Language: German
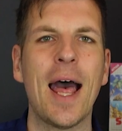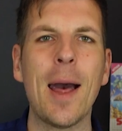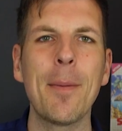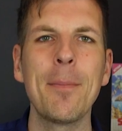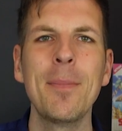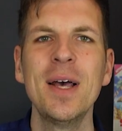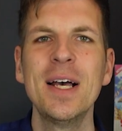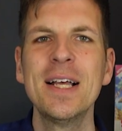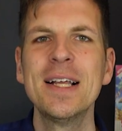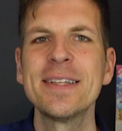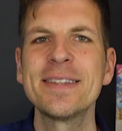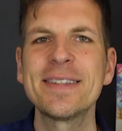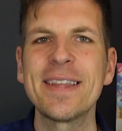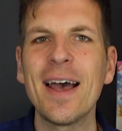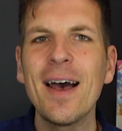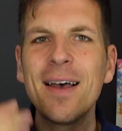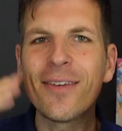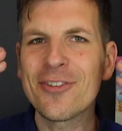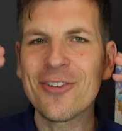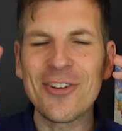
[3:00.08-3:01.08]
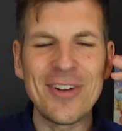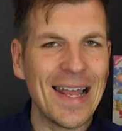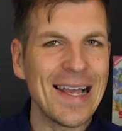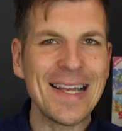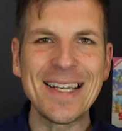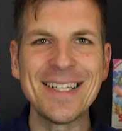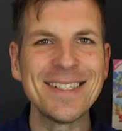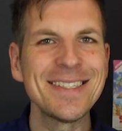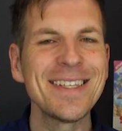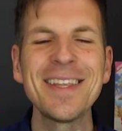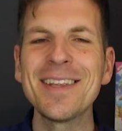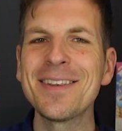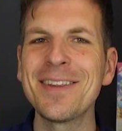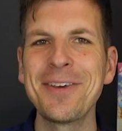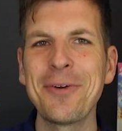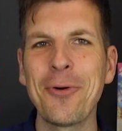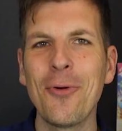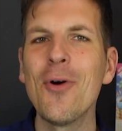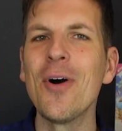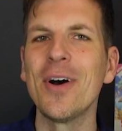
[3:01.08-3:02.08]
haben. Da schlackern dir
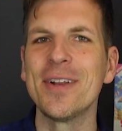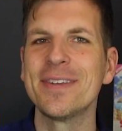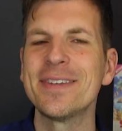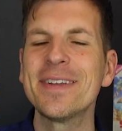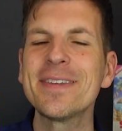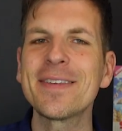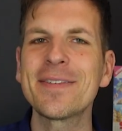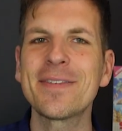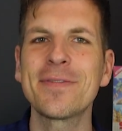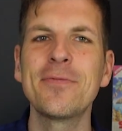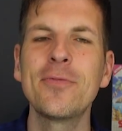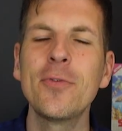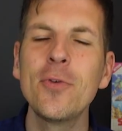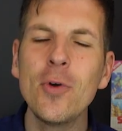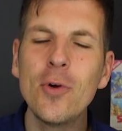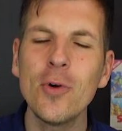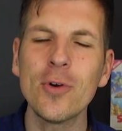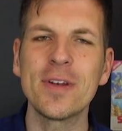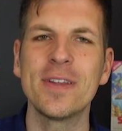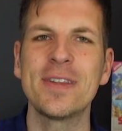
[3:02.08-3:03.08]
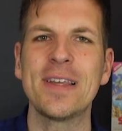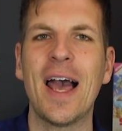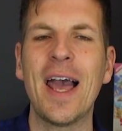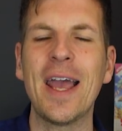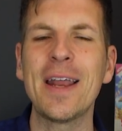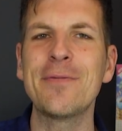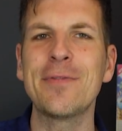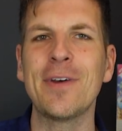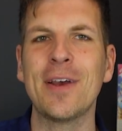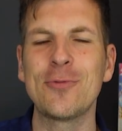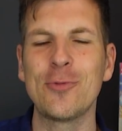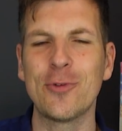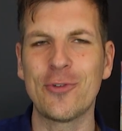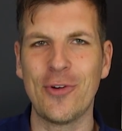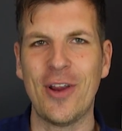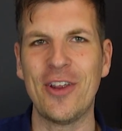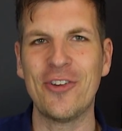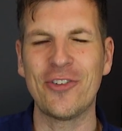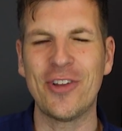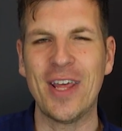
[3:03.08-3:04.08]
die Ohren. Das ist wirklich einfach nur
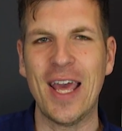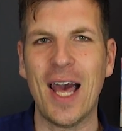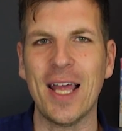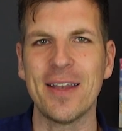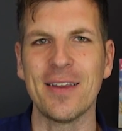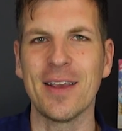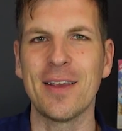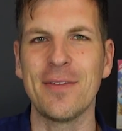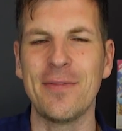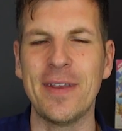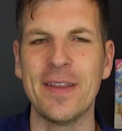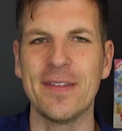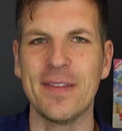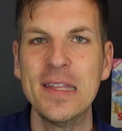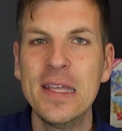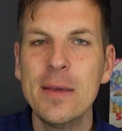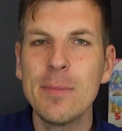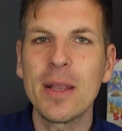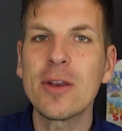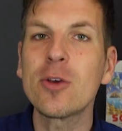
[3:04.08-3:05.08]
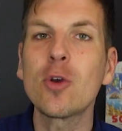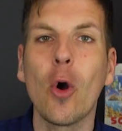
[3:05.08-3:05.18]
Trash-Theater gewesen. Hier mal eine